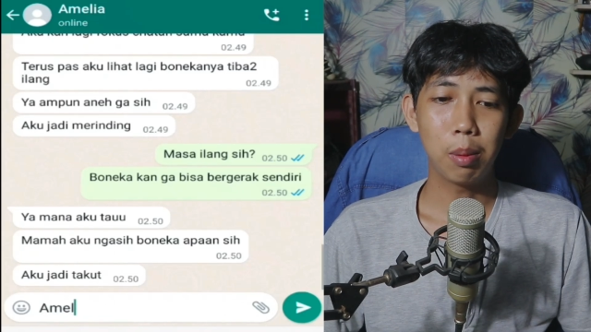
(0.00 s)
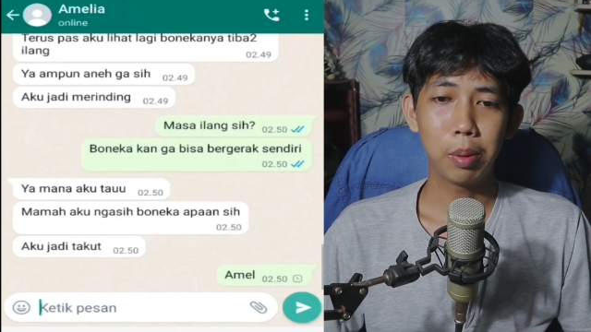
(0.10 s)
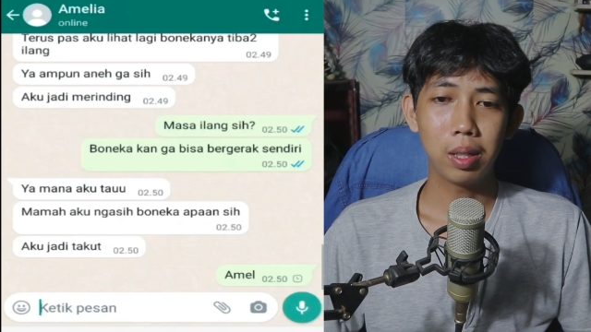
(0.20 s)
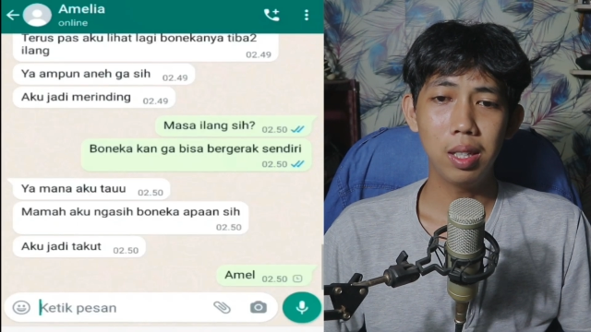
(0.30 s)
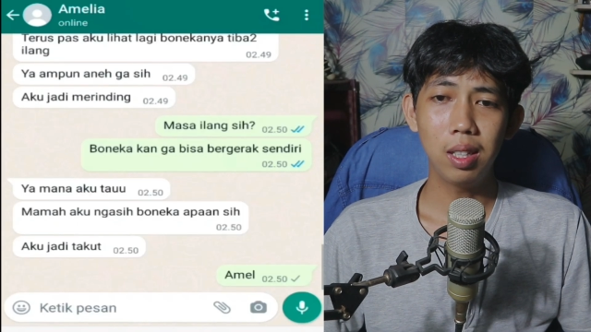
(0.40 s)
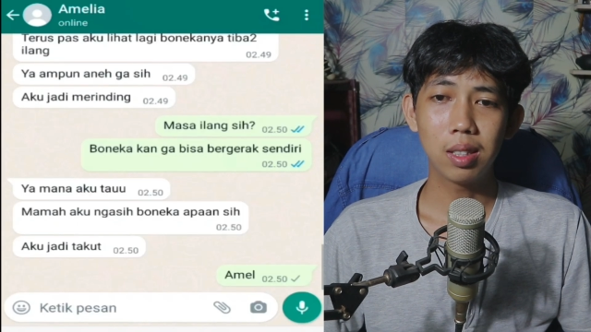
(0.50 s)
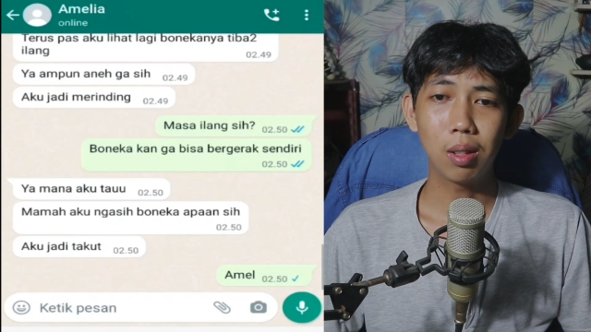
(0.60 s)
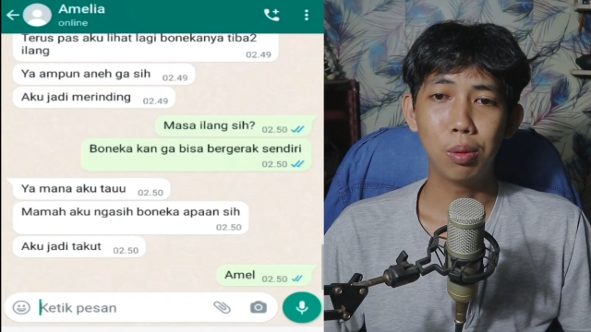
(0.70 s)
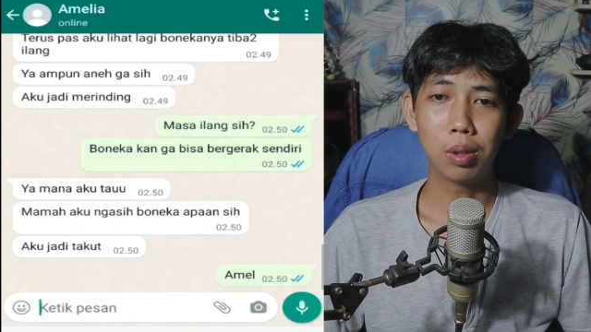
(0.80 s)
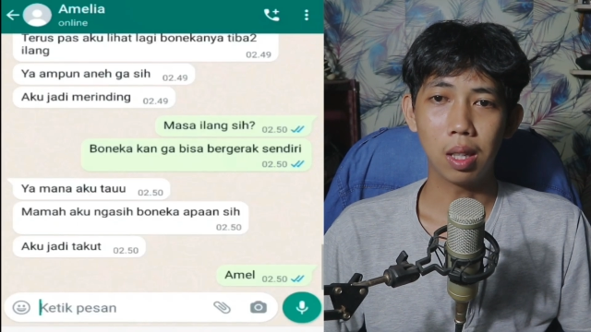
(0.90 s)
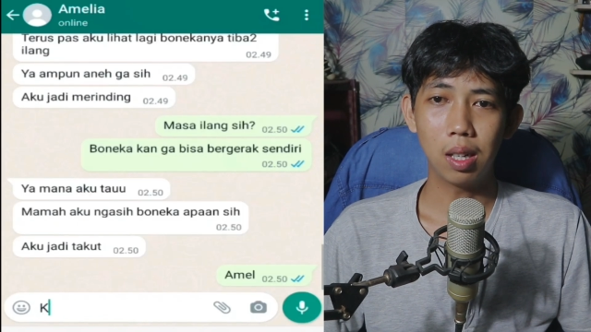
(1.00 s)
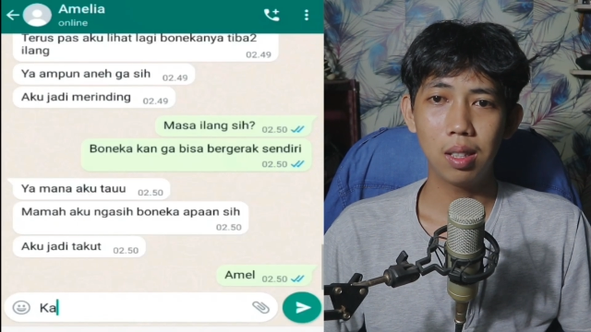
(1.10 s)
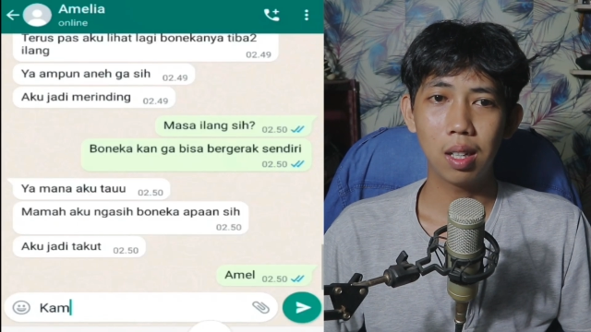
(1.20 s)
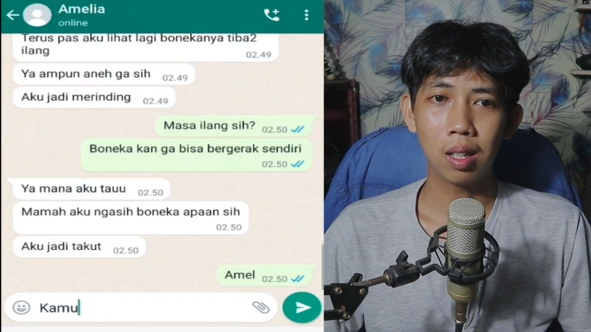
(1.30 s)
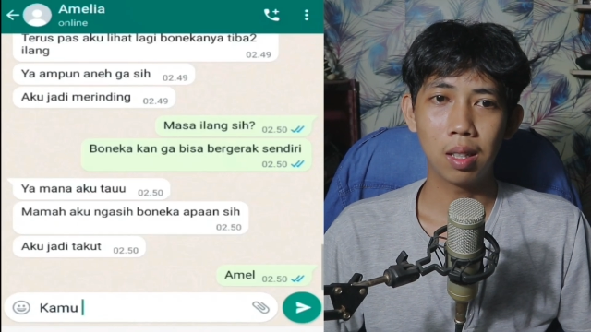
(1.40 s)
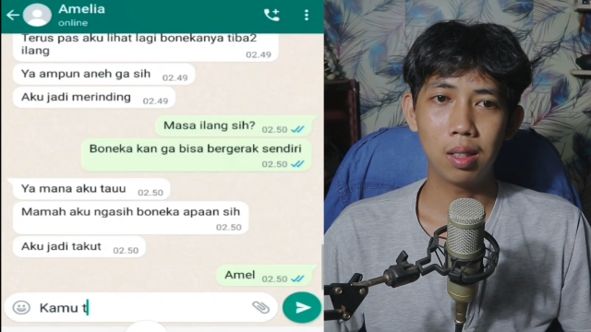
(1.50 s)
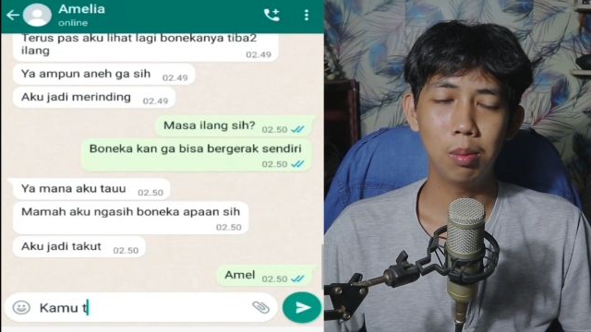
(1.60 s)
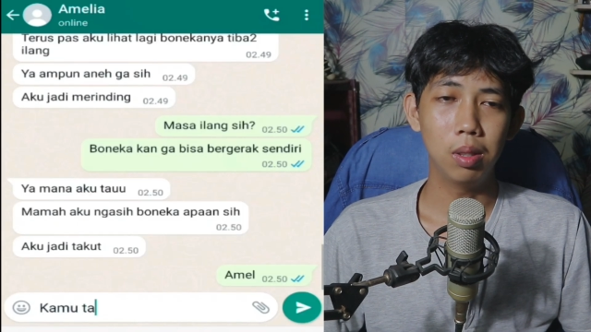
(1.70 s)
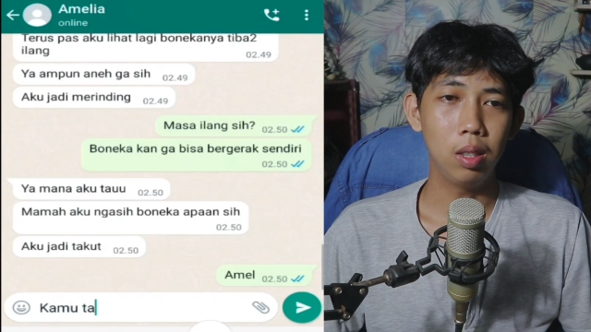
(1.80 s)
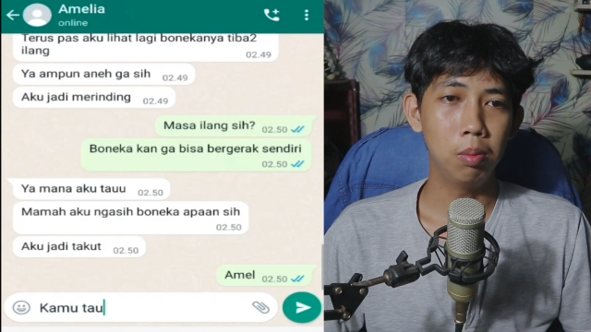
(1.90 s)
Amelia ketakutan karena
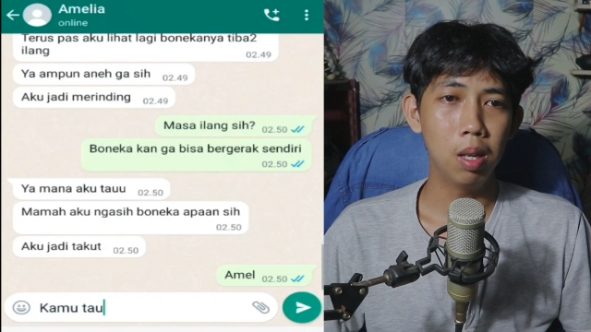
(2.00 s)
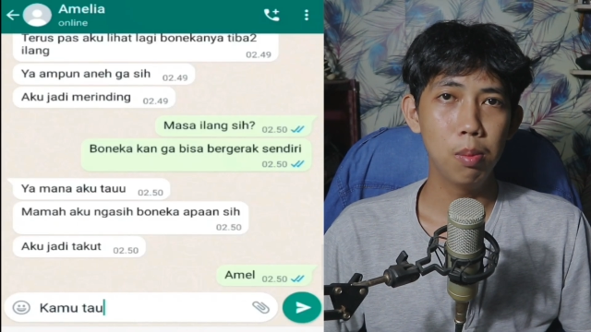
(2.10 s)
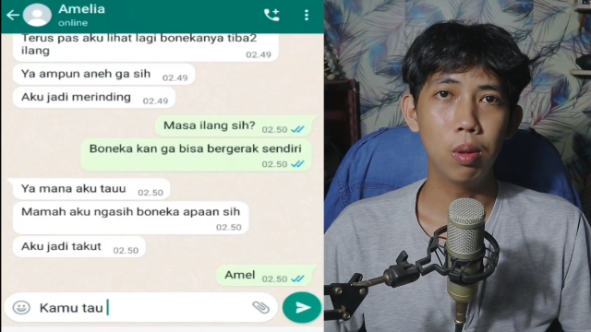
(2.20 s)
tiba-tiba